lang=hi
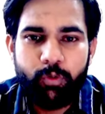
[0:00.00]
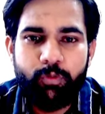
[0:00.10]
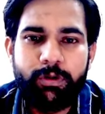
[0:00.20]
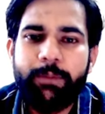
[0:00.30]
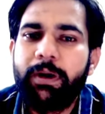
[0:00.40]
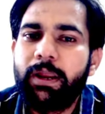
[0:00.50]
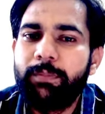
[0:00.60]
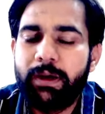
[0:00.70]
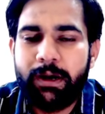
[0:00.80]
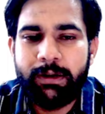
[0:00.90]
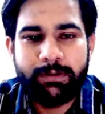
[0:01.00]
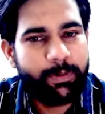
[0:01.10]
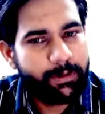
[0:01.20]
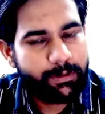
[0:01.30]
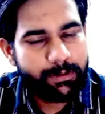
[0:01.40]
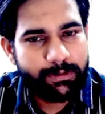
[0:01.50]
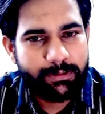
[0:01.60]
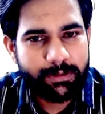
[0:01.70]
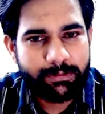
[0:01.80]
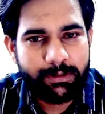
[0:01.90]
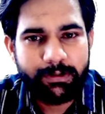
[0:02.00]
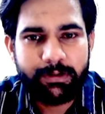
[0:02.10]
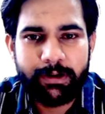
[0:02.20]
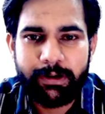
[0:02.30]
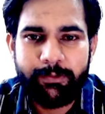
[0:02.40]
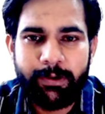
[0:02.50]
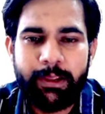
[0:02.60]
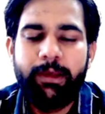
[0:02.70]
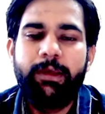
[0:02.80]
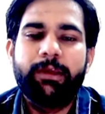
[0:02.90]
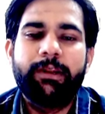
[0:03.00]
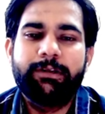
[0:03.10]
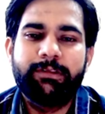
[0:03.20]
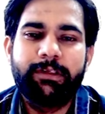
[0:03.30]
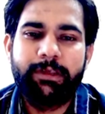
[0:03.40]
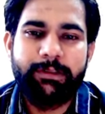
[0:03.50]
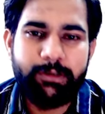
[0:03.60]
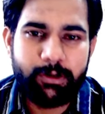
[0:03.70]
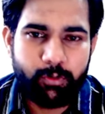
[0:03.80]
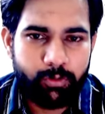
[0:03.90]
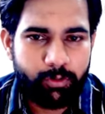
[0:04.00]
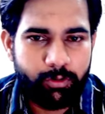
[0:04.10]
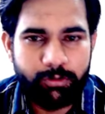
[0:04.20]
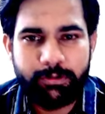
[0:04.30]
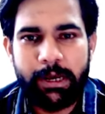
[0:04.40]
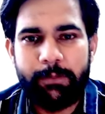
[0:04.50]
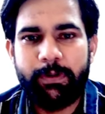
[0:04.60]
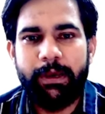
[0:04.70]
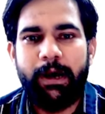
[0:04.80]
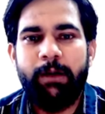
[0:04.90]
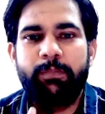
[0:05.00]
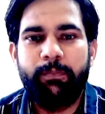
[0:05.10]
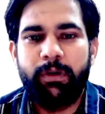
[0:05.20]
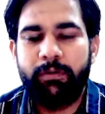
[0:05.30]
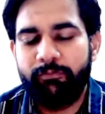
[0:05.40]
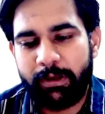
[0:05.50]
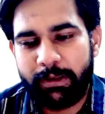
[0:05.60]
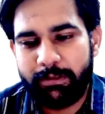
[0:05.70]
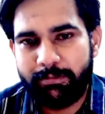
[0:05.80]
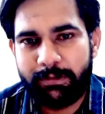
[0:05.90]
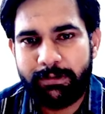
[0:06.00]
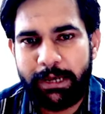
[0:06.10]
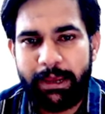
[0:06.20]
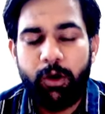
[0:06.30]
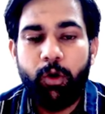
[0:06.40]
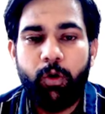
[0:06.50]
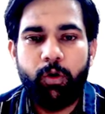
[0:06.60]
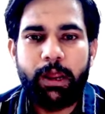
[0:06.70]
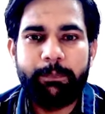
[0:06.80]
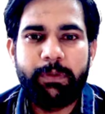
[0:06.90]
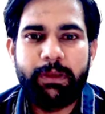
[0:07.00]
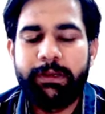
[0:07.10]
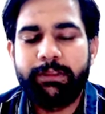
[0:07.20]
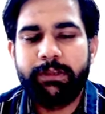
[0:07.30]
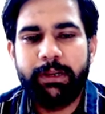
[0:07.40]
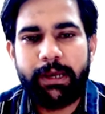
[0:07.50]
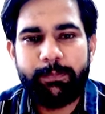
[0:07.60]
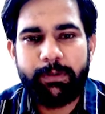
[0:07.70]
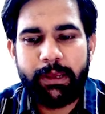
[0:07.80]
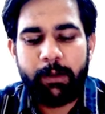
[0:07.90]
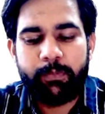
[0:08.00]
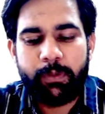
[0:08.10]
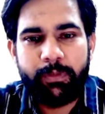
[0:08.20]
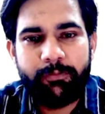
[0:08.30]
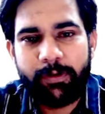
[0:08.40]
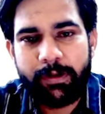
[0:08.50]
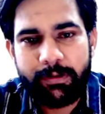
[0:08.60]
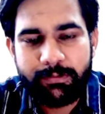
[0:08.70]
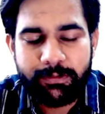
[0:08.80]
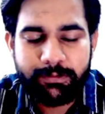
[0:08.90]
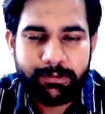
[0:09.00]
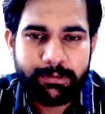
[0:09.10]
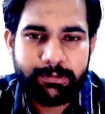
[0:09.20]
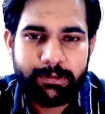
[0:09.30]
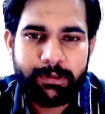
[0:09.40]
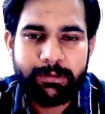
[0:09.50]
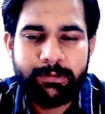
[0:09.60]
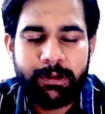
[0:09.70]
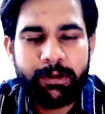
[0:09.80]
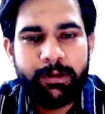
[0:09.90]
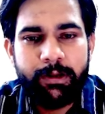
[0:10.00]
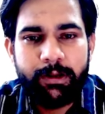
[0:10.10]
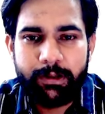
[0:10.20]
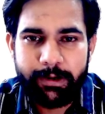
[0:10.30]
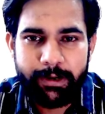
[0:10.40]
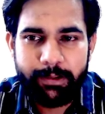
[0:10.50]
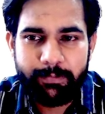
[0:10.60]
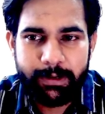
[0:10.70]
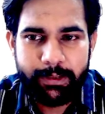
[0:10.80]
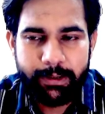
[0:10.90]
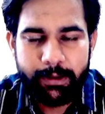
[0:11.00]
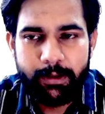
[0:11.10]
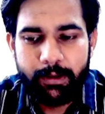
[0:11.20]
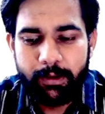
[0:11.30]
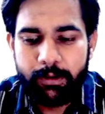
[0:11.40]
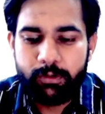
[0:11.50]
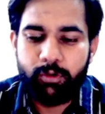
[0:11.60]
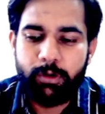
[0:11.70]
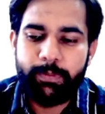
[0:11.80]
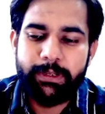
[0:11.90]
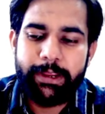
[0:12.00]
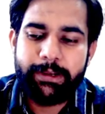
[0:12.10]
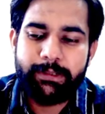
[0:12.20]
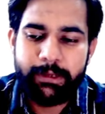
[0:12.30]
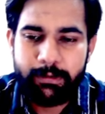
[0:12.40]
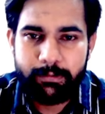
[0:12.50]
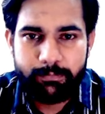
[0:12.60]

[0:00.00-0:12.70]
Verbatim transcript: उनके बारे में आज अपन डिस्कशन करने वाले हैं कि नर्सिंग के अंदर कौन कौन सी आपकी अपकमिंग वैकेंसीज है और आपकी कितनी आपकी अपकमिंग वैकेंसीज नर्सिंग के अंदर रहने वाली है तो अपन देखते हैं